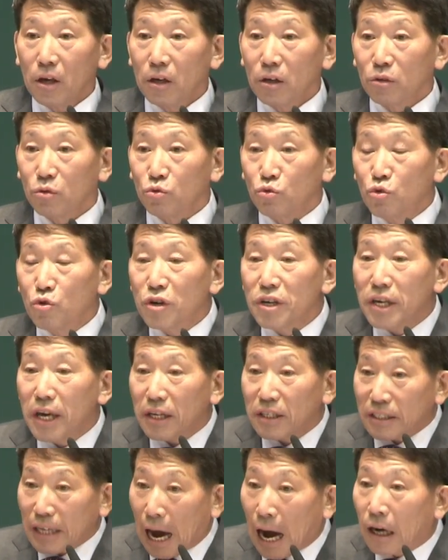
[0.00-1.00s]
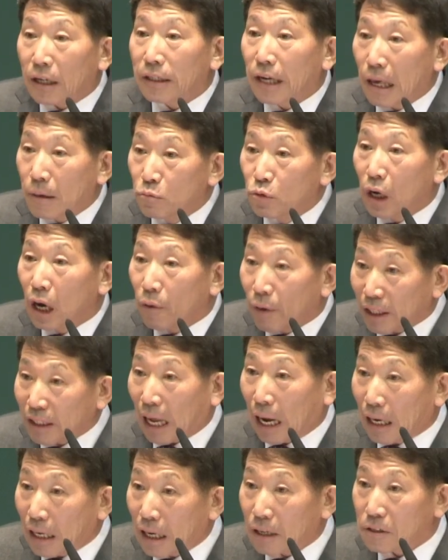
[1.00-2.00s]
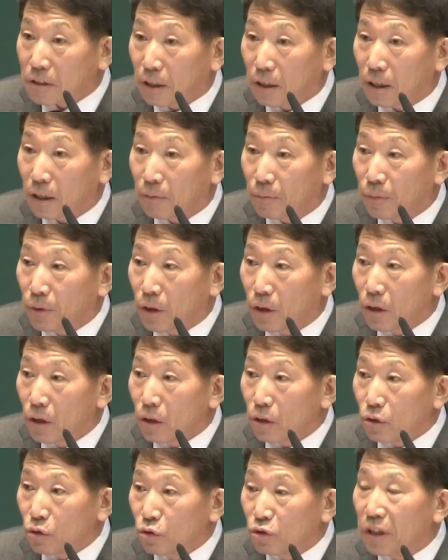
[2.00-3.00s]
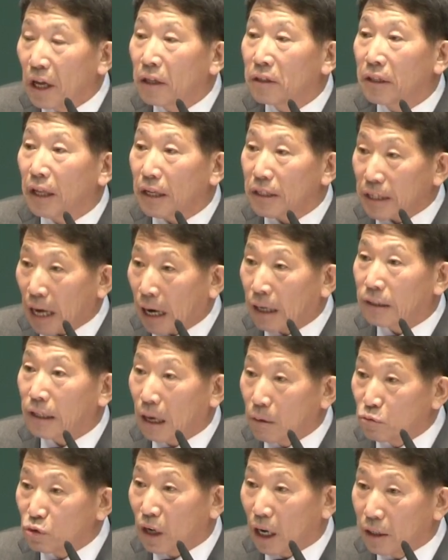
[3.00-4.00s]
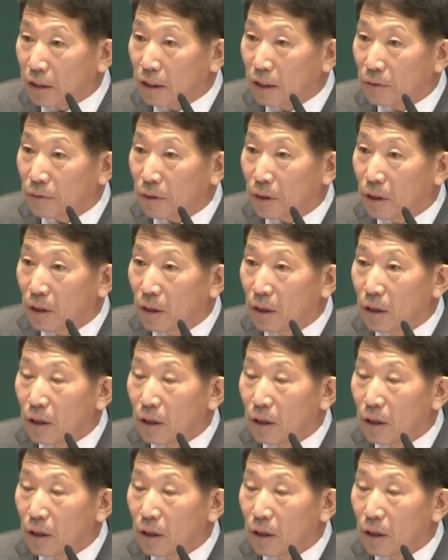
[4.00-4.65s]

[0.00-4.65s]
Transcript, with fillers: 우리의 장례 문화와 달라서 유대인들의 장례 문화는